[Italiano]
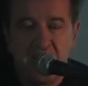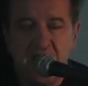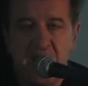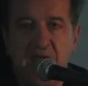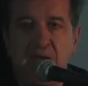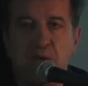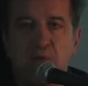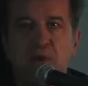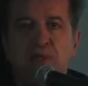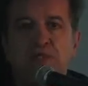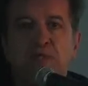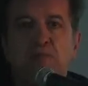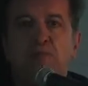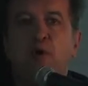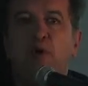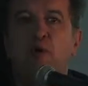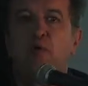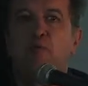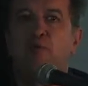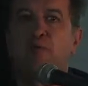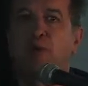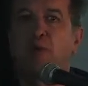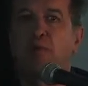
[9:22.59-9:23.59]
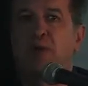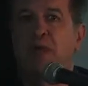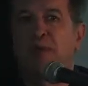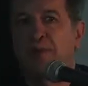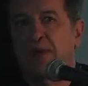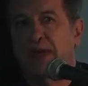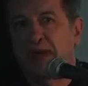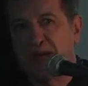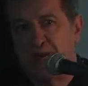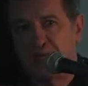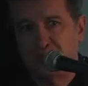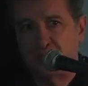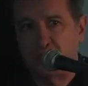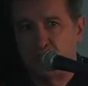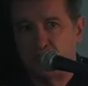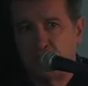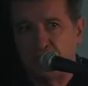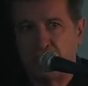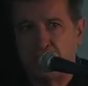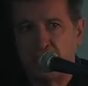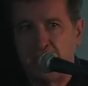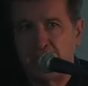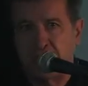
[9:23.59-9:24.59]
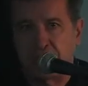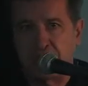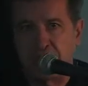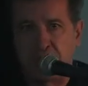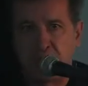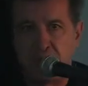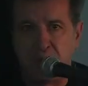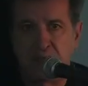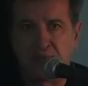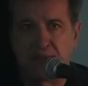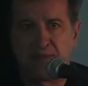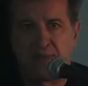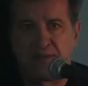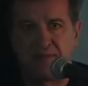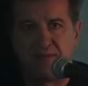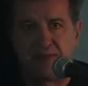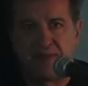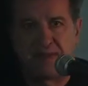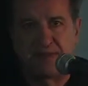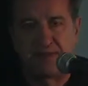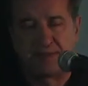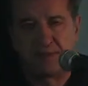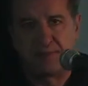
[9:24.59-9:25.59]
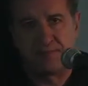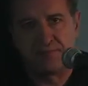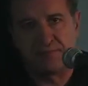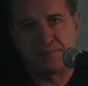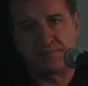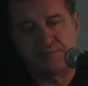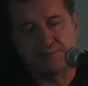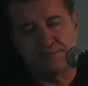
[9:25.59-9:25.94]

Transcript: E qui si pone un problema che è la seconda parte del mio intervento.